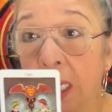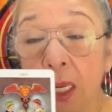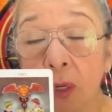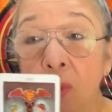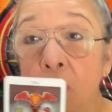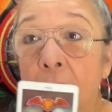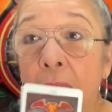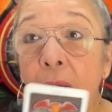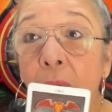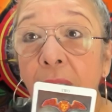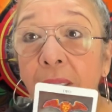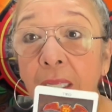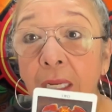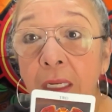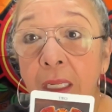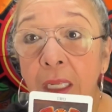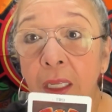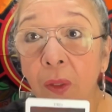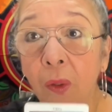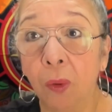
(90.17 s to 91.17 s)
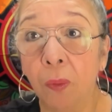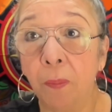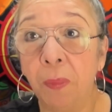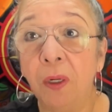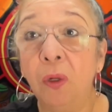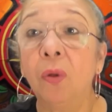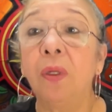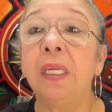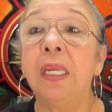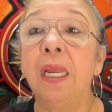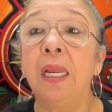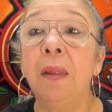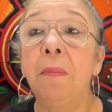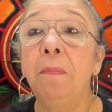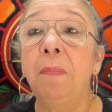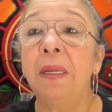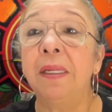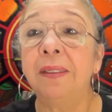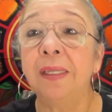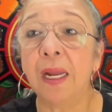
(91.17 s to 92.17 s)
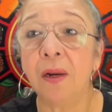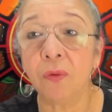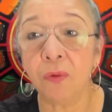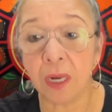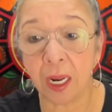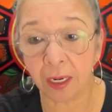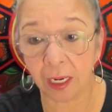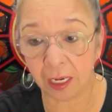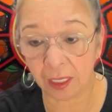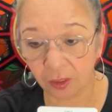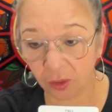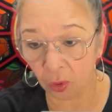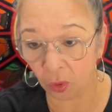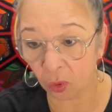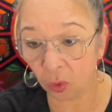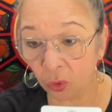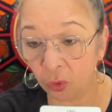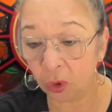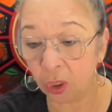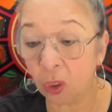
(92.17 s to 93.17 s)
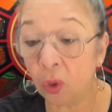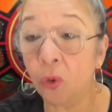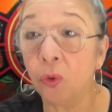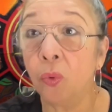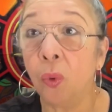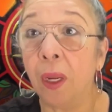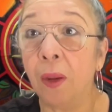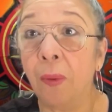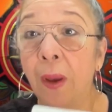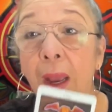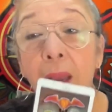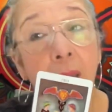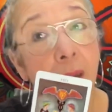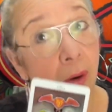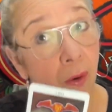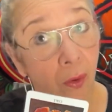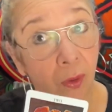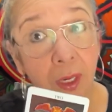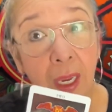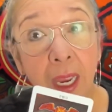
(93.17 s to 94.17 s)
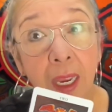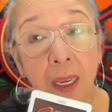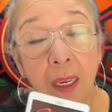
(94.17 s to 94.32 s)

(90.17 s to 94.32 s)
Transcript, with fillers: nunca lo ha tenido, pero quiere empezar una relación contigo nueva. ¿Ok?